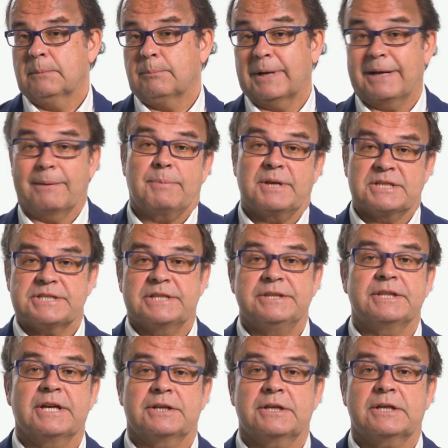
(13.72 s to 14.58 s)
para
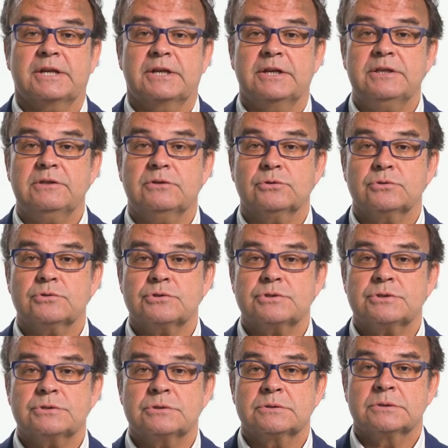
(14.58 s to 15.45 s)
presentar
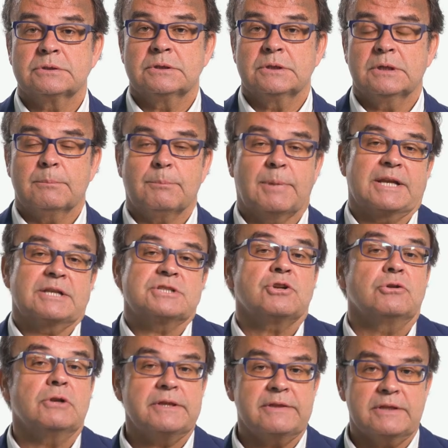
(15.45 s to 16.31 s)
escritos, para
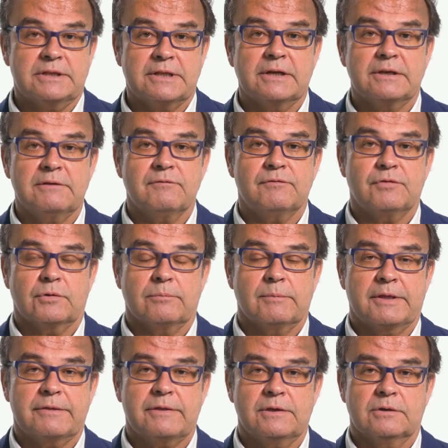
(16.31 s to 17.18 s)
solicitar
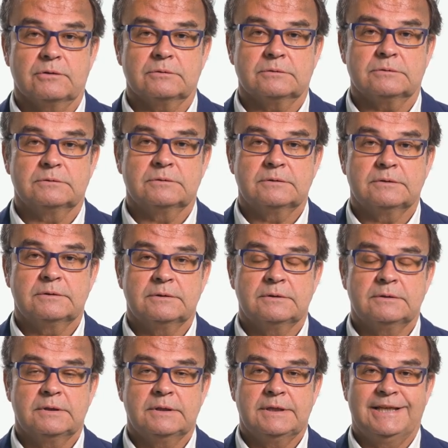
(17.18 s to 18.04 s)
información.
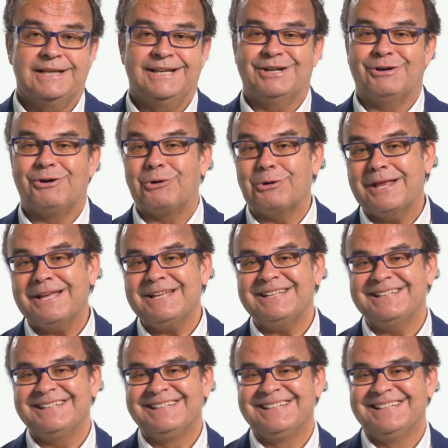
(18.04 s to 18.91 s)

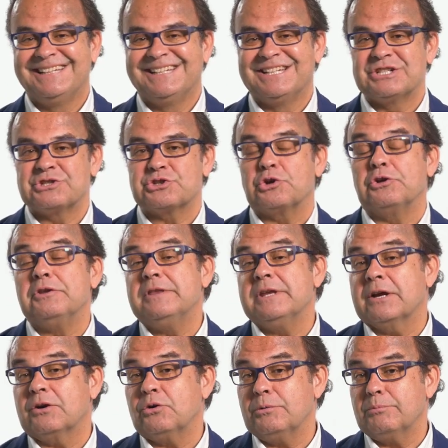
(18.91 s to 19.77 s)
Hola, soy
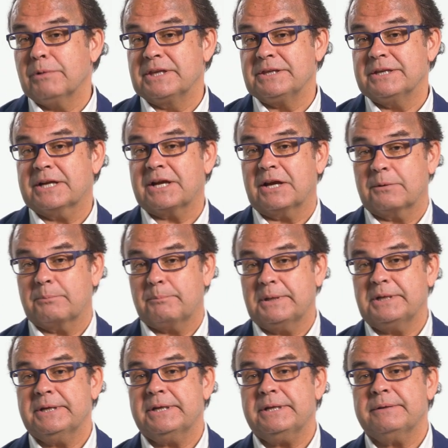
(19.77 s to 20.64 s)
Diego Ibáñez
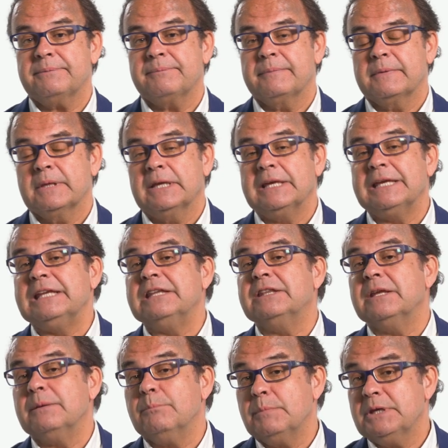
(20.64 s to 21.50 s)
Carpena
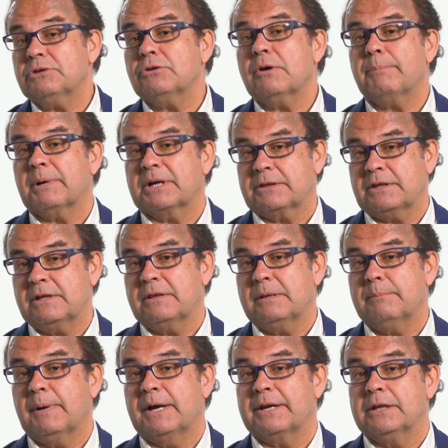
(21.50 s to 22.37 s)
y te invito a
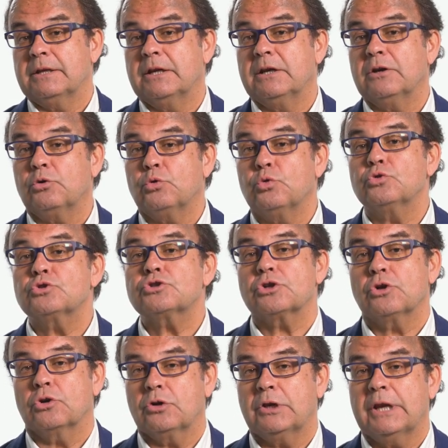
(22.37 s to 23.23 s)
participar en el
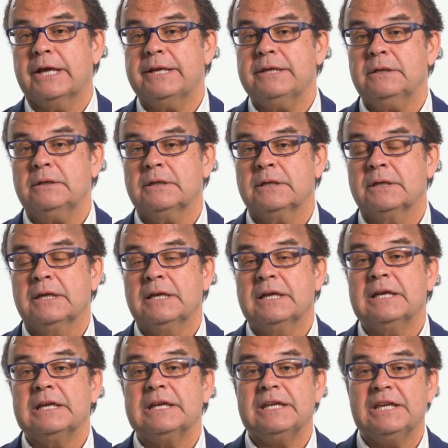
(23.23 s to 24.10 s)
curso online
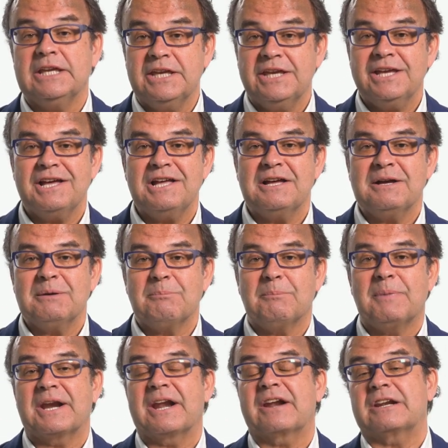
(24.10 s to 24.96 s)
Guía
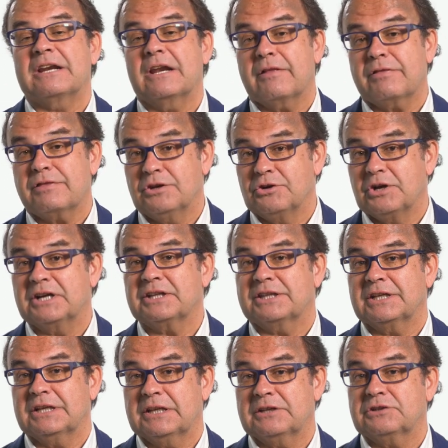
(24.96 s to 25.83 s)
para
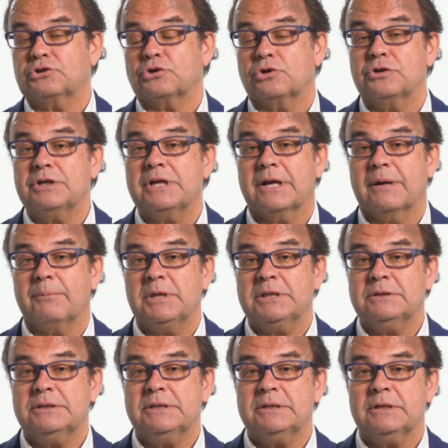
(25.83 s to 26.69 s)
relacionarte
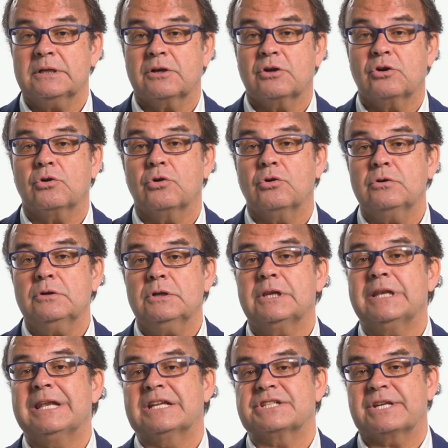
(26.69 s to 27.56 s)
electrónicamente con
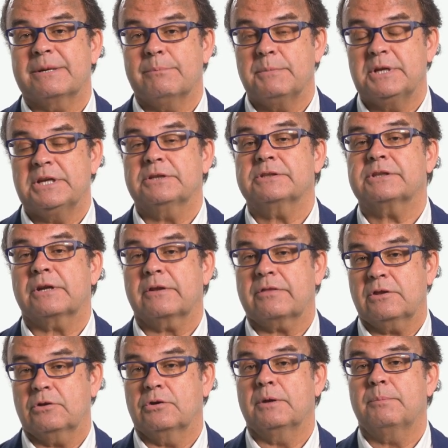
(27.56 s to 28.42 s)
las
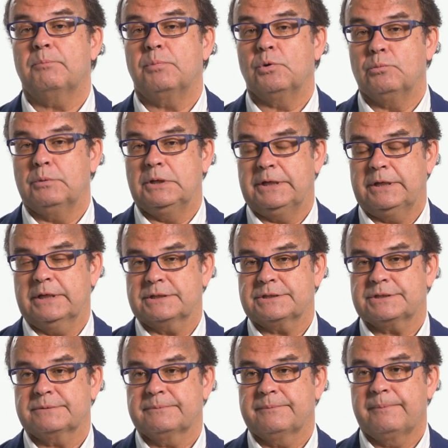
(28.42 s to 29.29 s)
administraciones
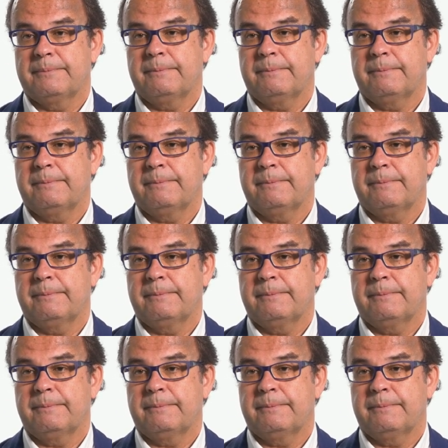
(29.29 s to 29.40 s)
públicas.